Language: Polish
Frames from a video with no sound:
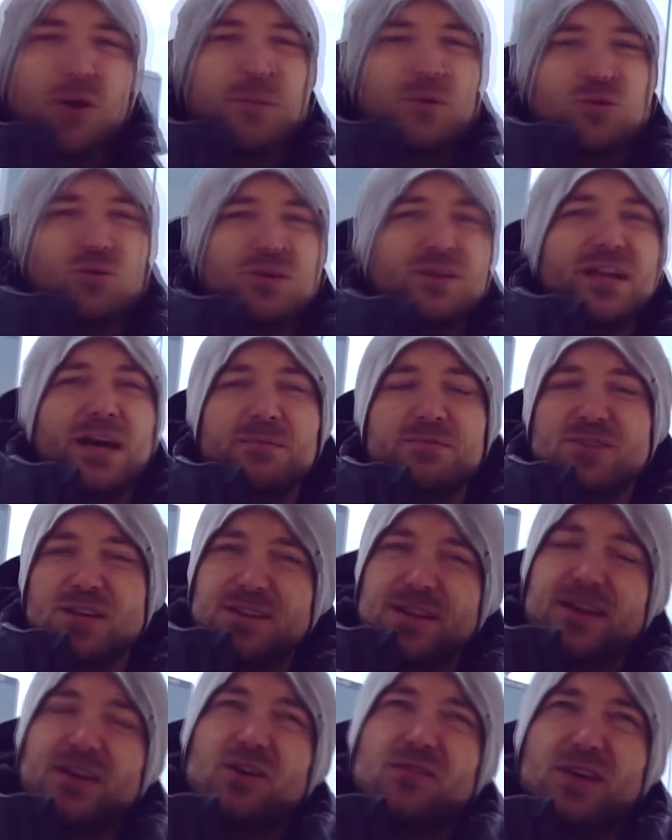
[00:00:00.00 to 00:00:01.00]
robi tu i nam
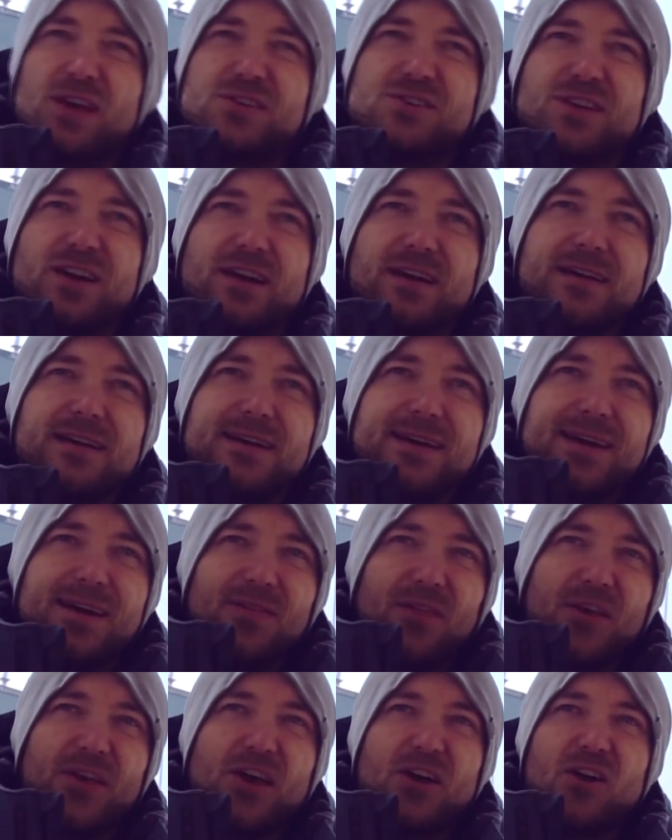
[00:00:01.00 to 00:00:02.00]
żadnego, wiecie,
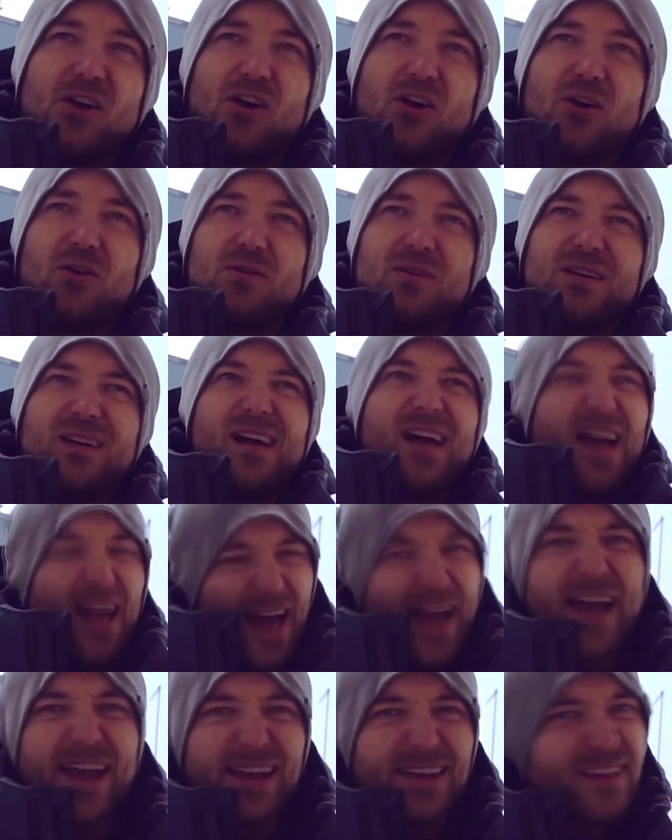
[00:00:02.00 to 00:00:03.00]
takiego
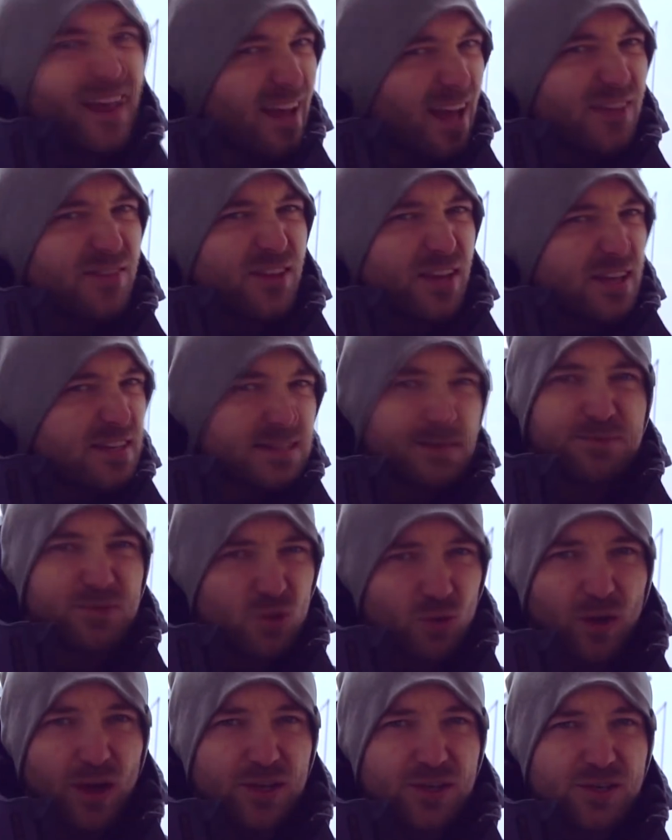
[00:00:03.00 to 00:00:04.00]
ej, Niantic,
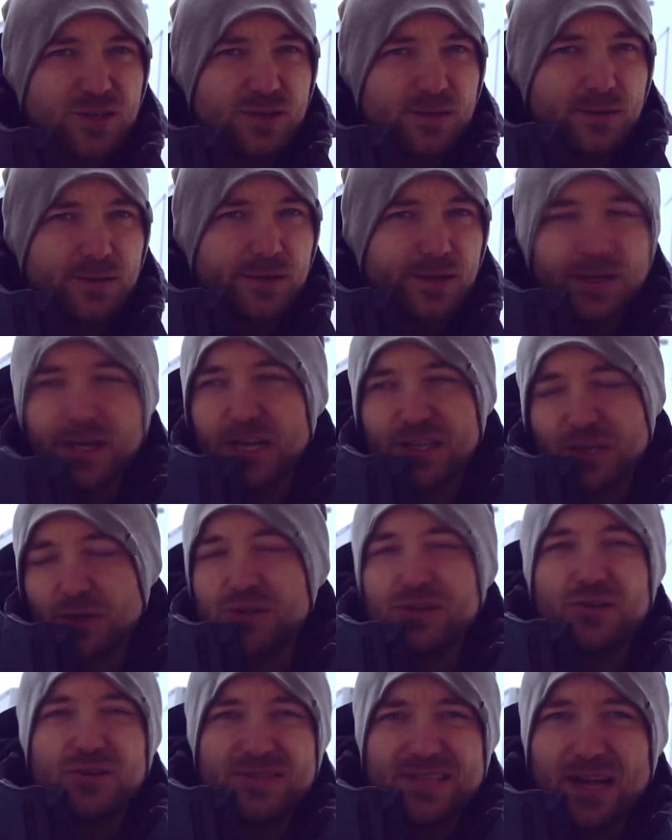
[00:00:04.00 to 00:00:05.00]
zepsułeś, i ja
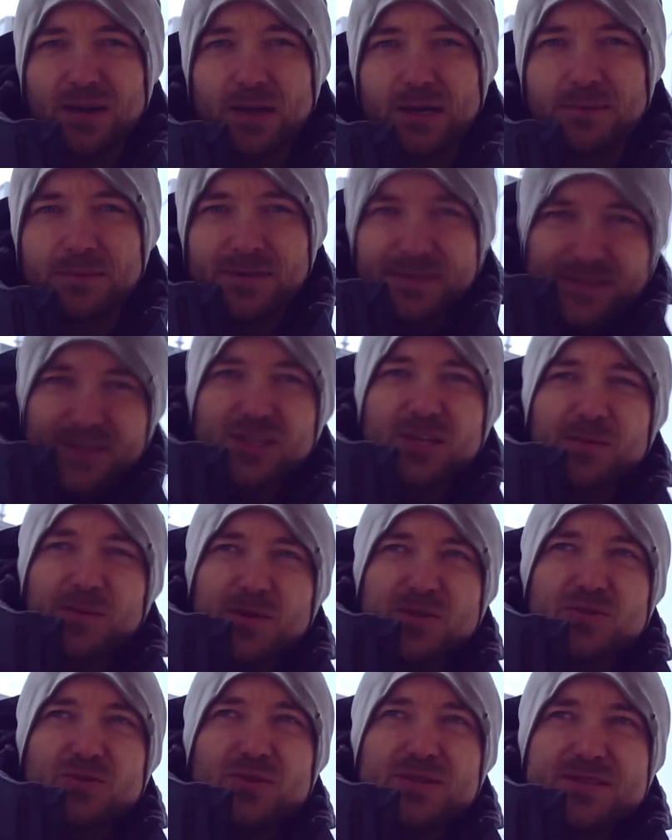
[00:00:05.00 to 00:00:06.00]
czegoś nie dostałem, tylko po
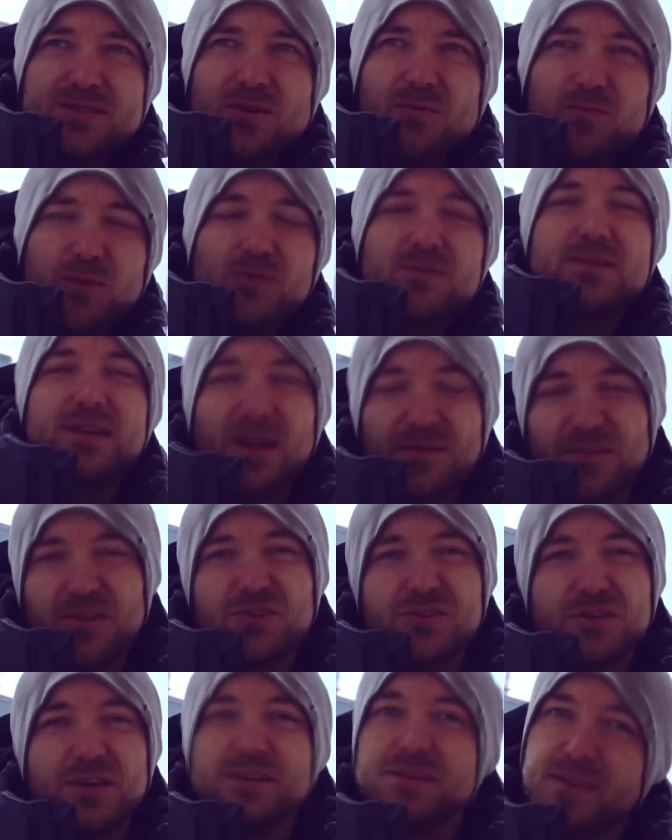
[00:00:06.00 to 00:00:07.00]
prostu jest to błąd
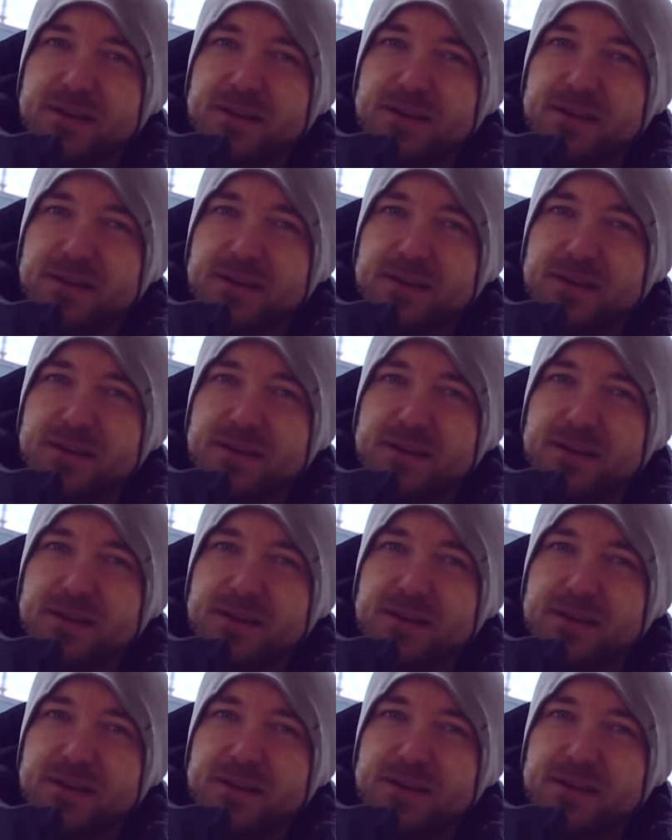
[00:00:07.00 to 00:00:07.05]
graficzny i